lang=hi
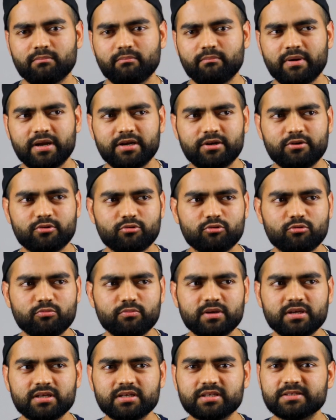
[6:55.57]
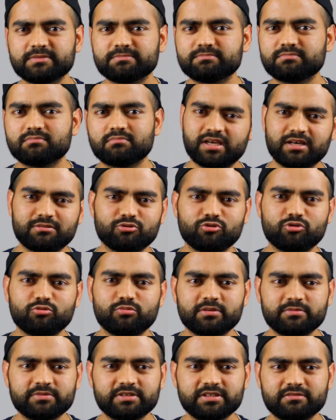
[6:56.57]
मेट्रो में क्या बोलूँ
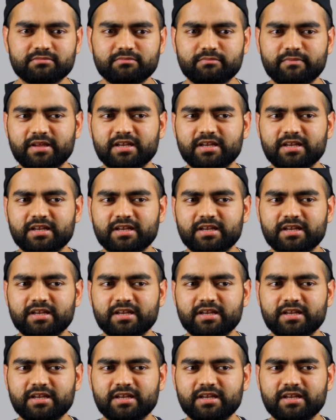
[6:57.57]
मैं भाई